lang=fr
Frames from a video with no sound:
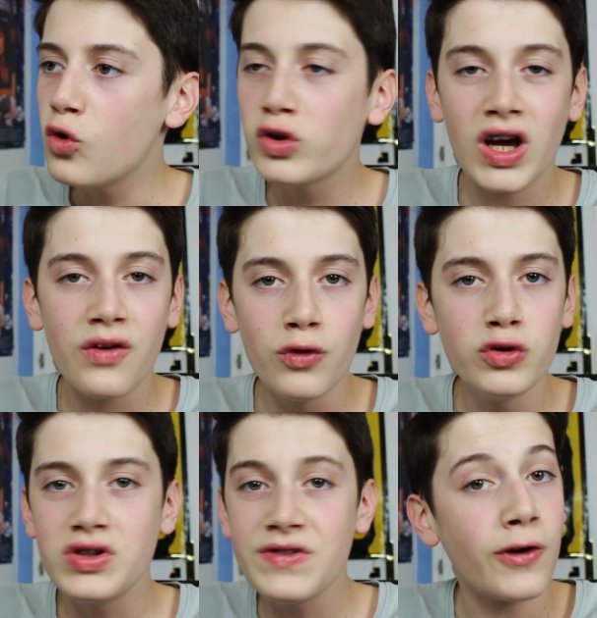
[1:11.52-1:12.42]
aux travaux
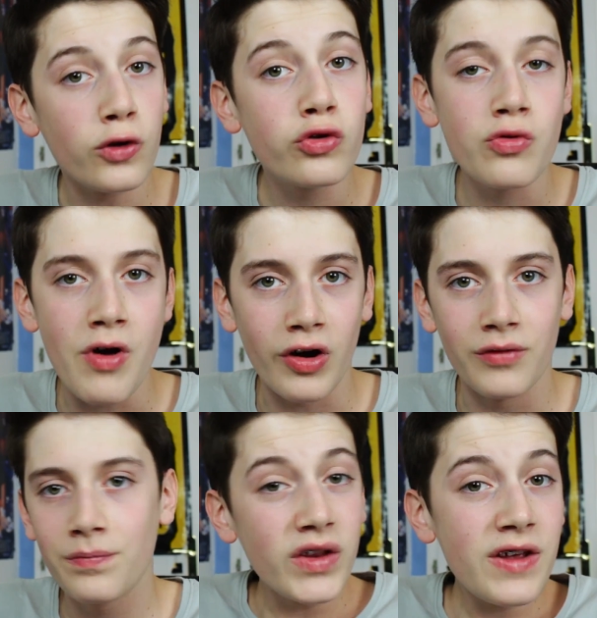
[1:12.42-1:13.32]
de différents
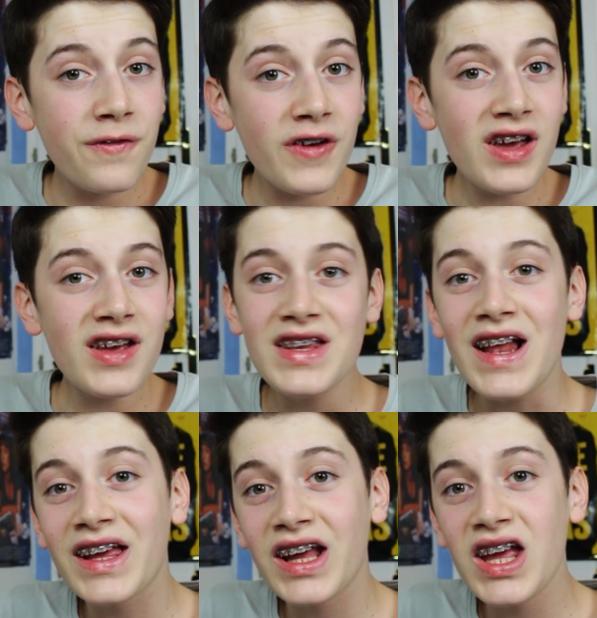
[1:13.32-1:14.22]
youtubeurs. En effet,
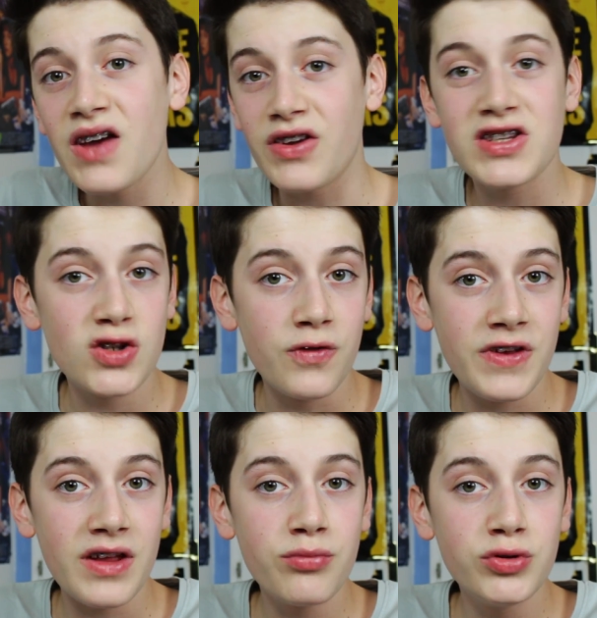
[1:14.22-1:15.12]
il a créé avec
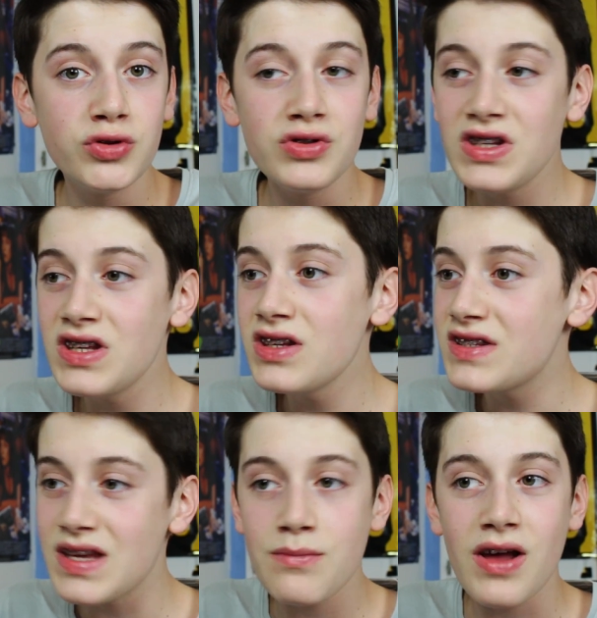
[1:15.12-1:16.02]
Sofiane Boudouni,
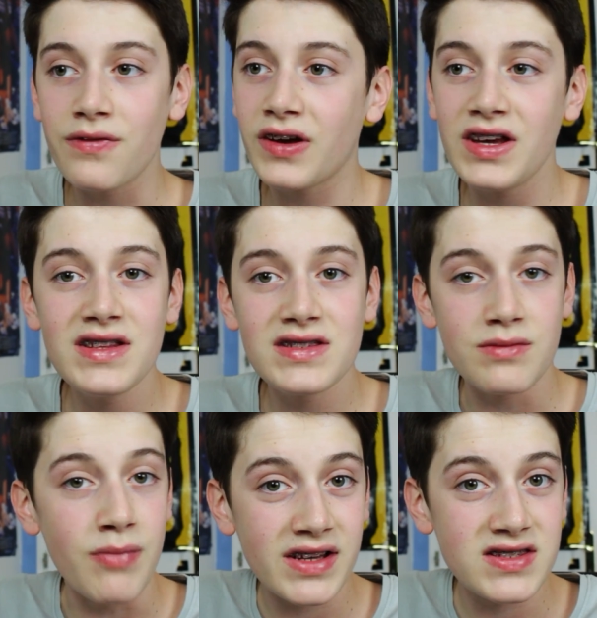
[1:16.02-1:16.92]
Seb
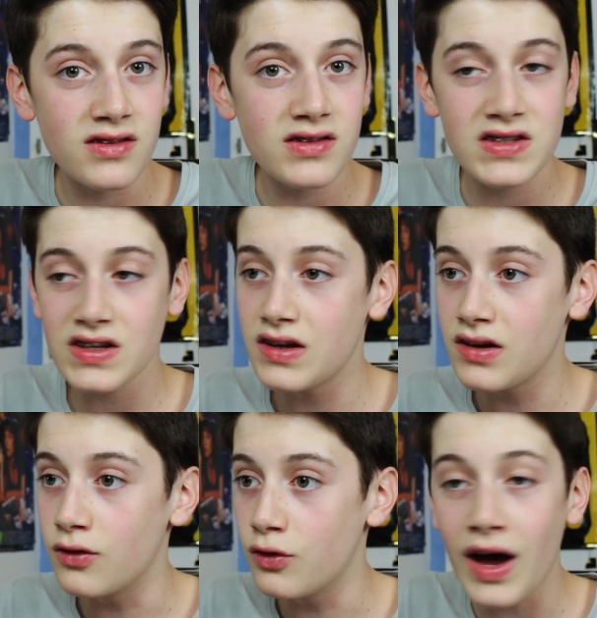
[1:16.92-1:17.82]
Lafrite, Maxence
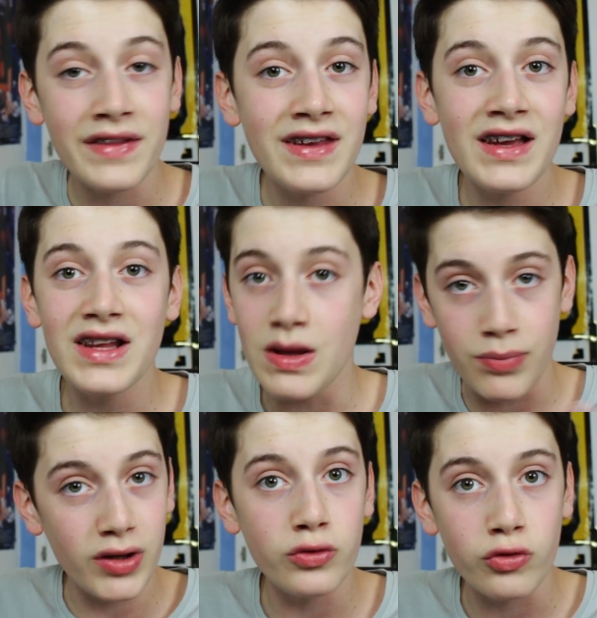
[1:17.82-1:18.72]
euh, Adel Adèle et
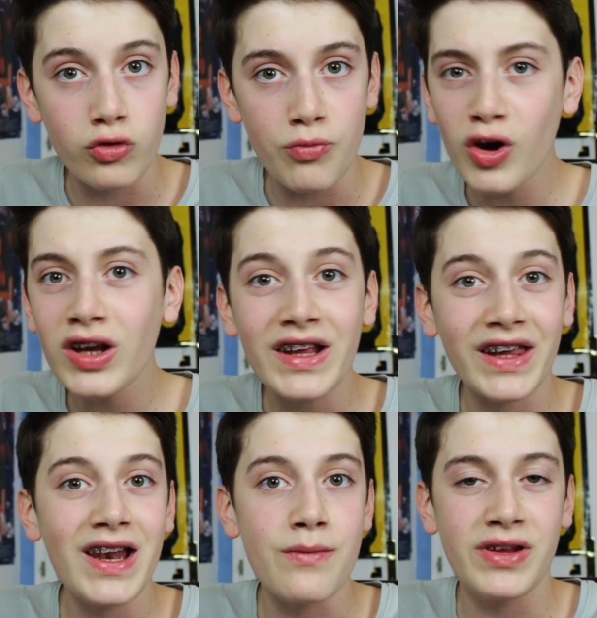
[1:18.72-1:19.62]
plein d'autres youtubeurs, il a
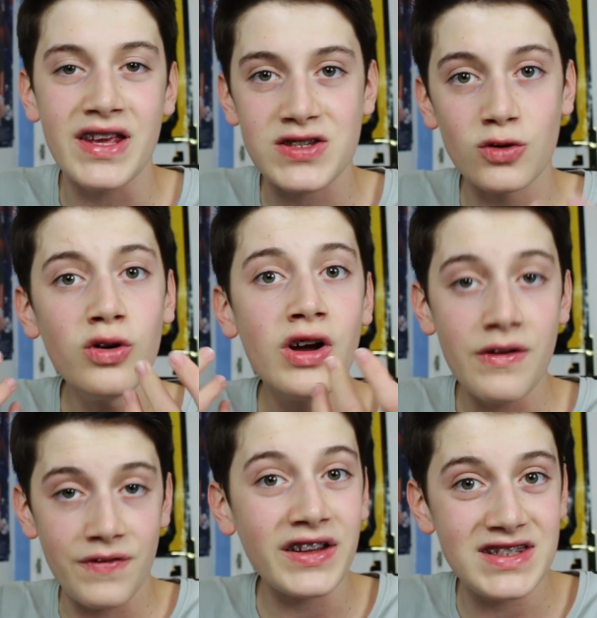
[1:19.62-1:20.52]
créé l'application
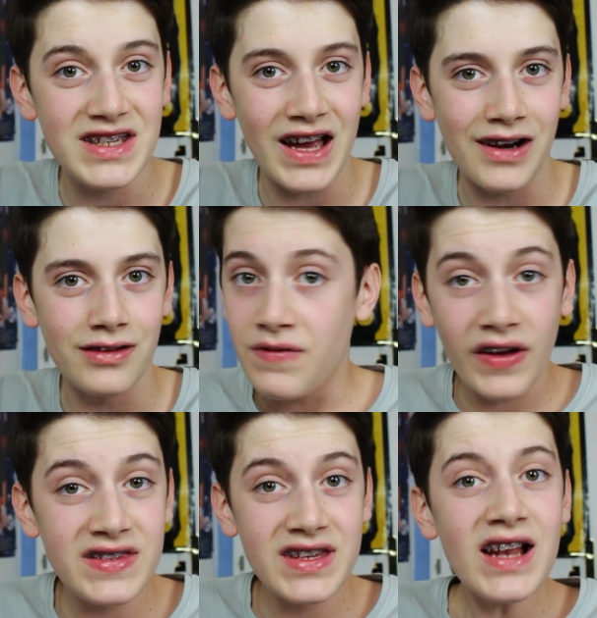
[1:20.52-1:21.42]
Vertical.
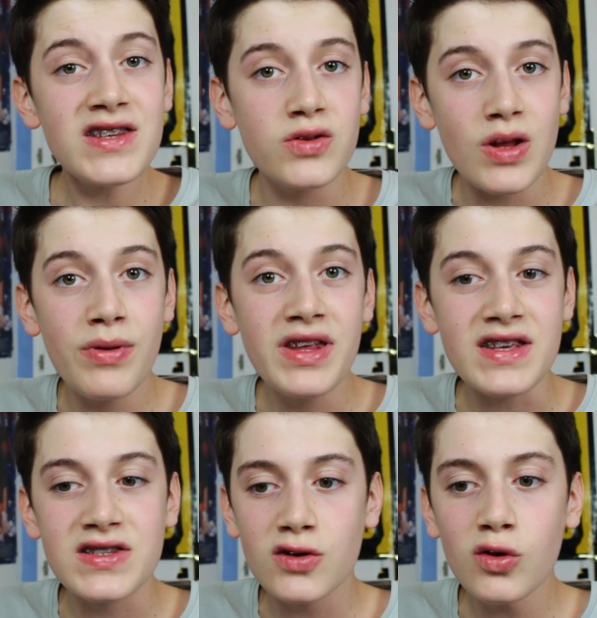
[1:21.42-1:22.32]
Vertical, c'est une
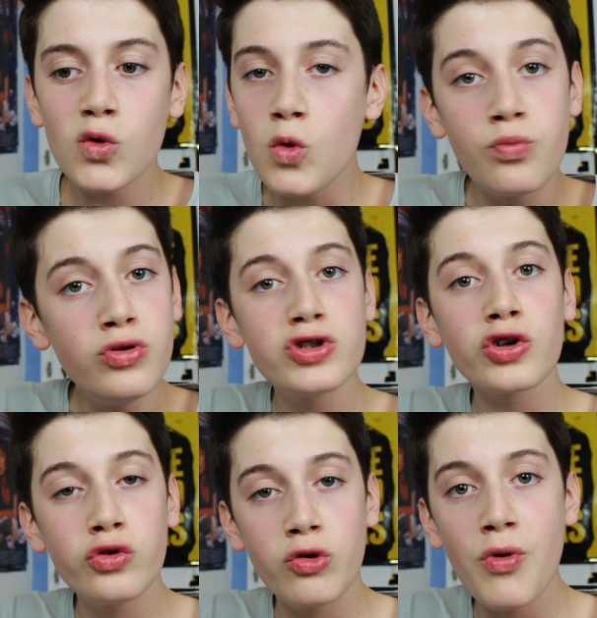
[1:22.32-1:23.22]
application où
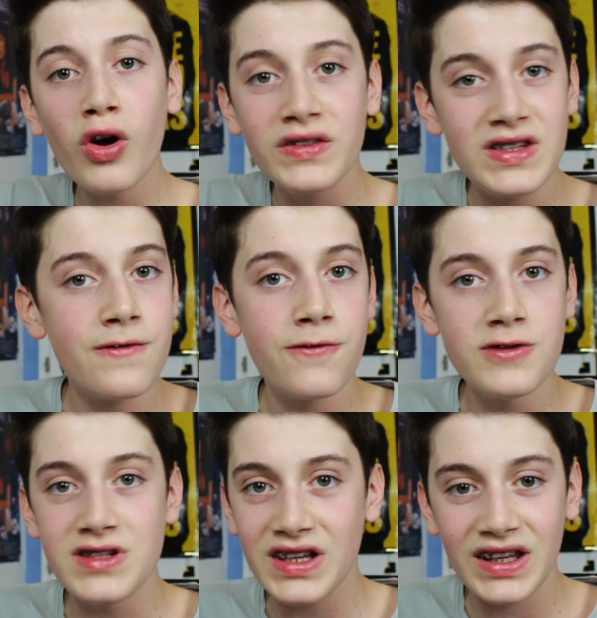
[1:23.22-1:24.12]
plusieurs youtubeurs
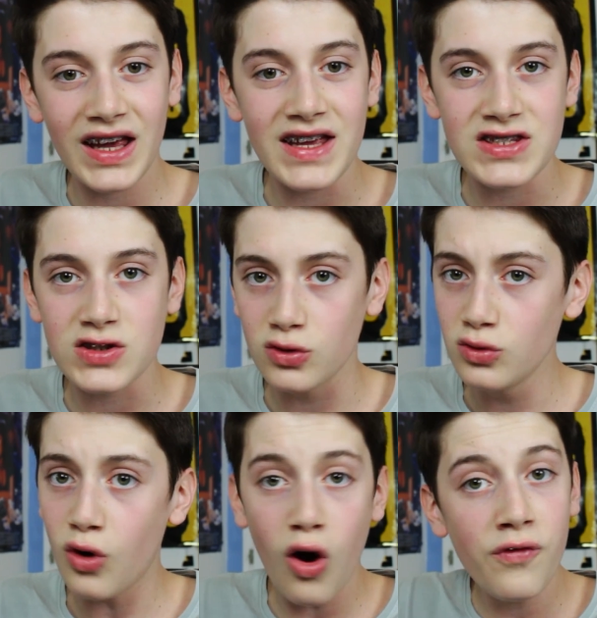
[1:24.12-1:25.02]
diffusent des
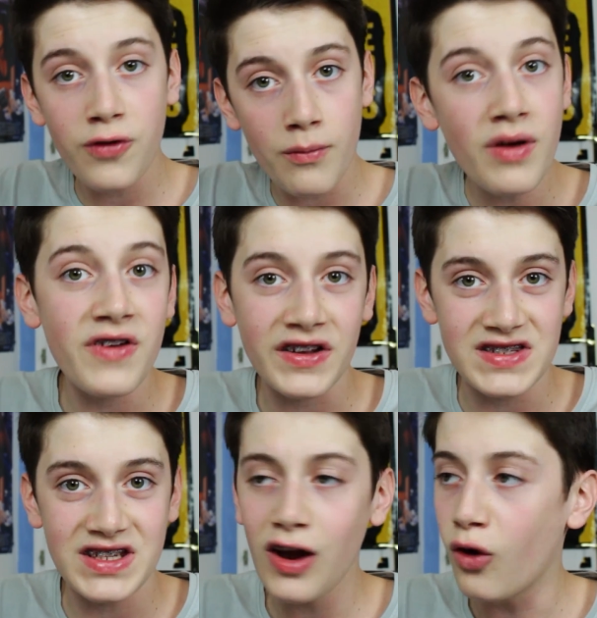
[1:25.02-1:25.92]
créations en format
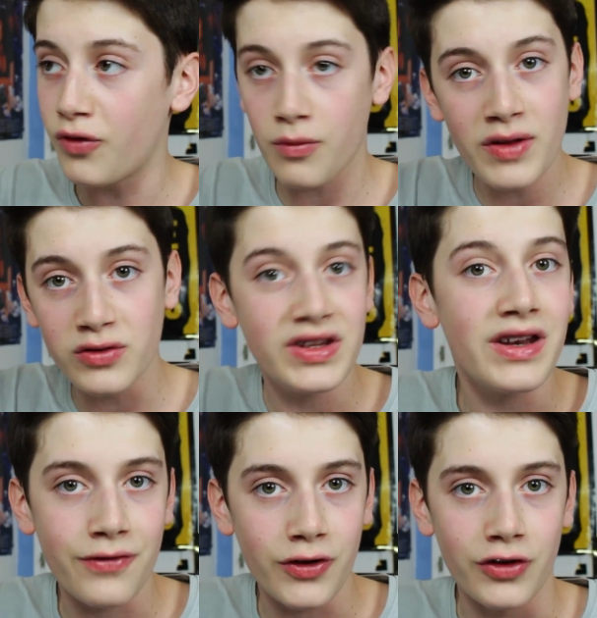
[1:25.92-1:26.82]
vertical, en format de
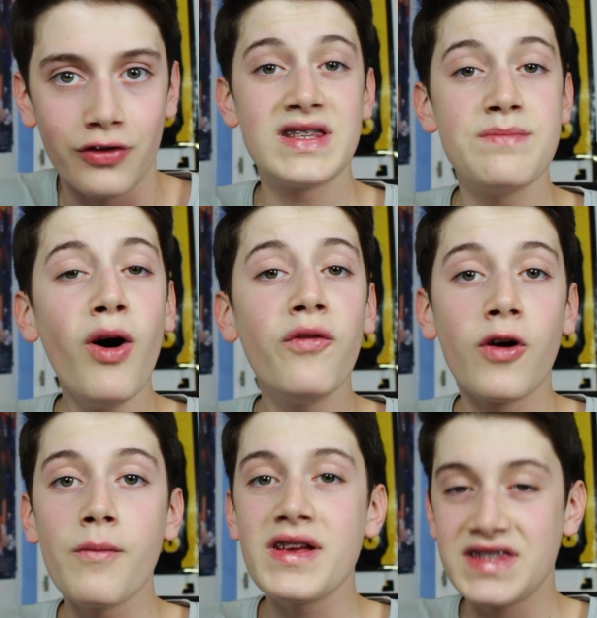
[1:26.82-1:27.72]
téléphone. C'est pas en
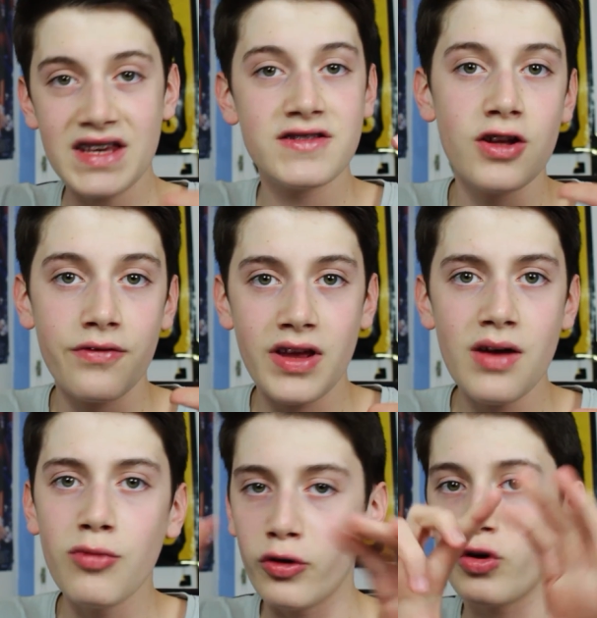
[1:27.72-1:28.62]
format 16
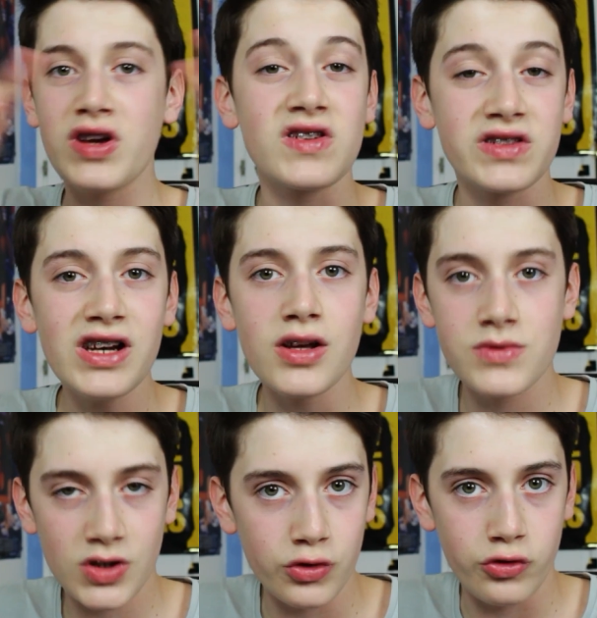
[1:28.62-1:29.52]
9e en horizontal
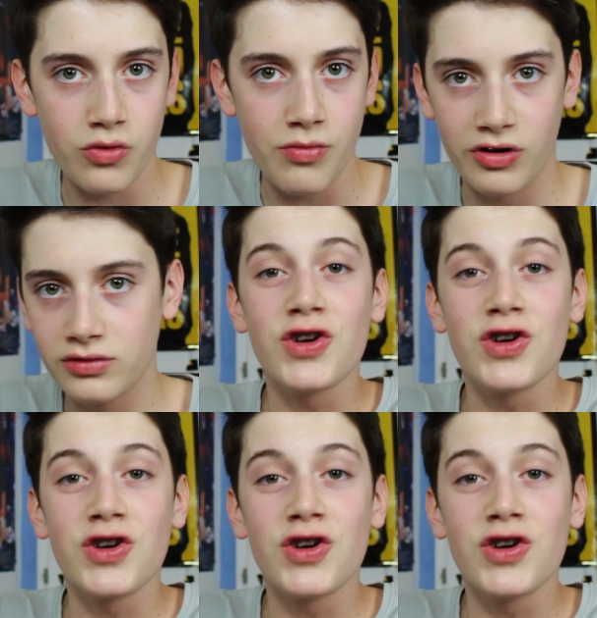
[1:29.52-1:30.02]
comme sur YouTube.